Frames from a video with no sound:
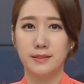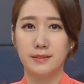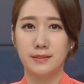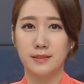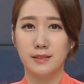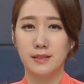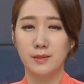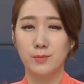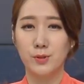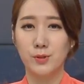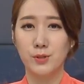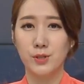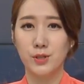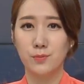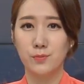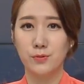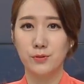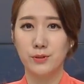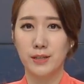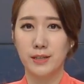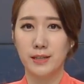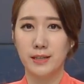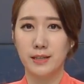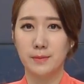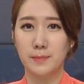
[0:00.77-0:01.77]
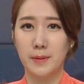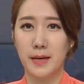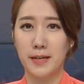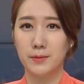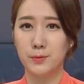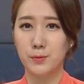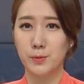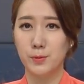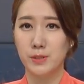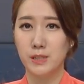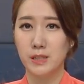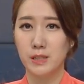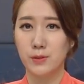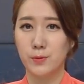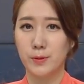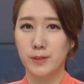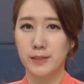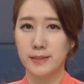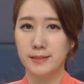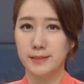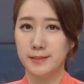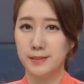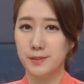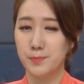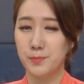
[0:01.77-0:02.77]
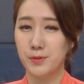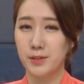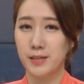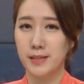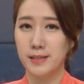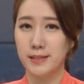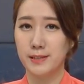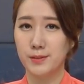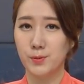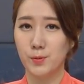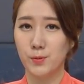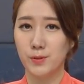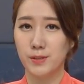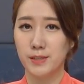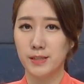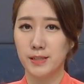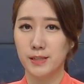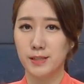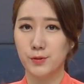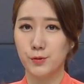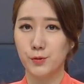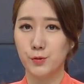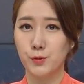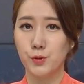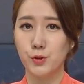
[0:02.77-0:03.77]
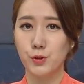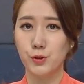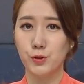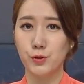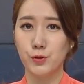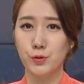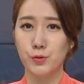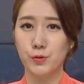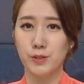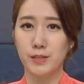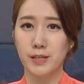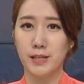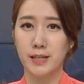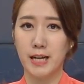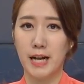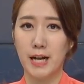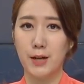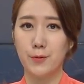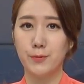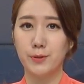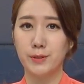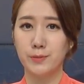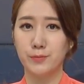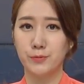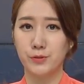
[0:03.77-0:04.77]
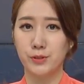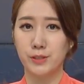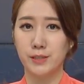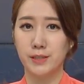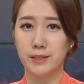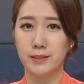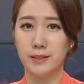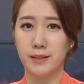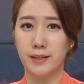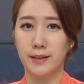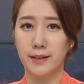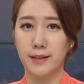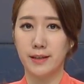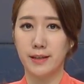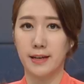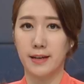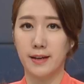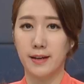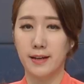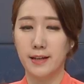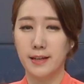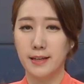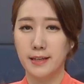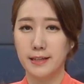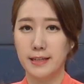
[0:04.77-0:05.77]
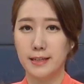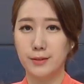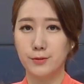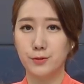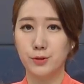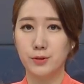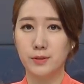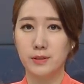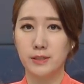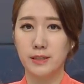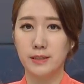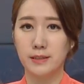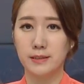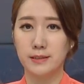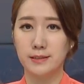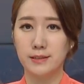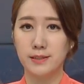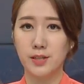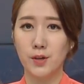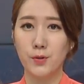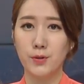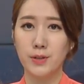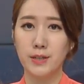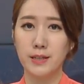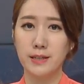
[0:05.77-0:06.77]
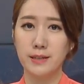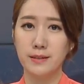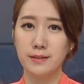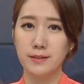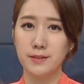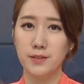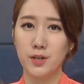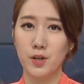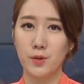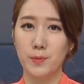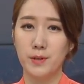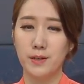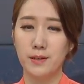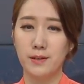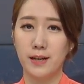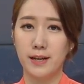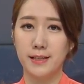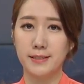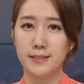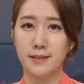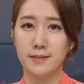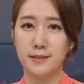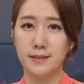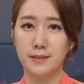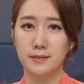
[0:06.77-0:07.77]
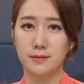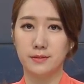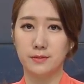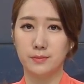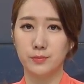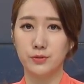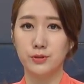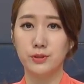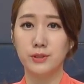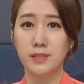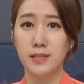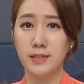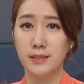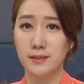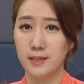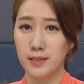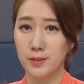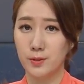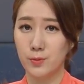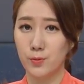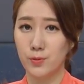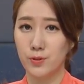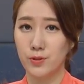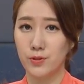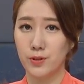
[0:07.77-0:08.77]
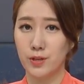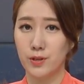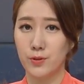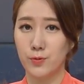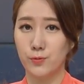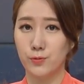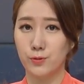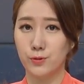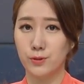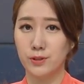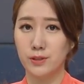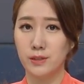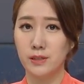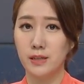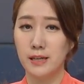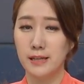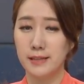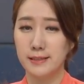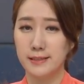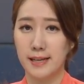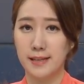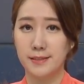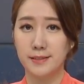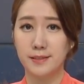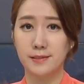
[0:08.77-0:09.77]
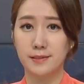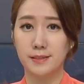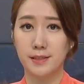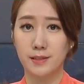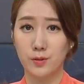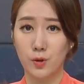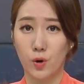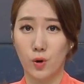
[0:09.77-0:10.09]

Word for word: 일본 정부가 반도체와 디스플레이 소재 수출 규제 강화 문제에 대해 양국 간 성의 있는 협의를 하자는 문재인 대통령의 요구를 사실상